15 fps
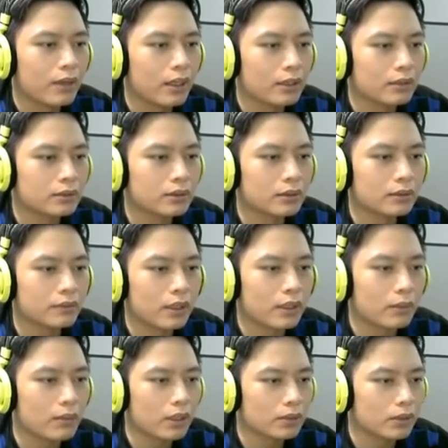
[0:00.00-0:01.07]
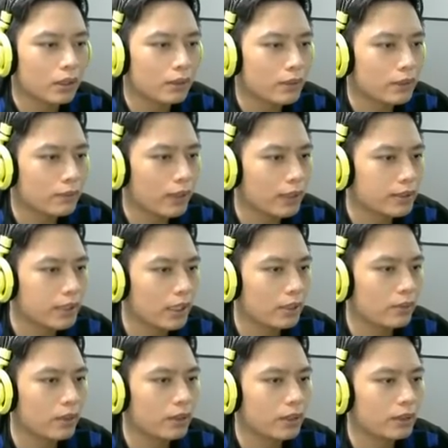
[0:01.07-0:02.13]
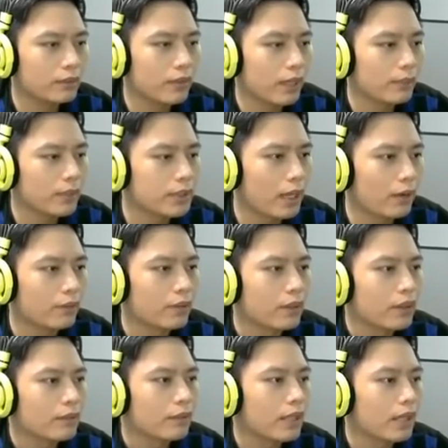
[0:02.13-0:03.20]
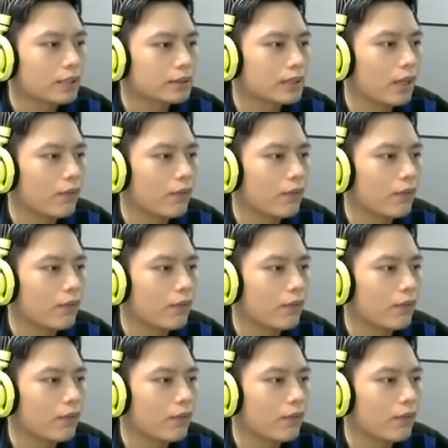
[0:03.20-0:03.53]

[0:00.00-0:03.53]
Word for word: Vâng, vâng không được rồi Như vậy là chết luôn đến từ VS bên trong và đằng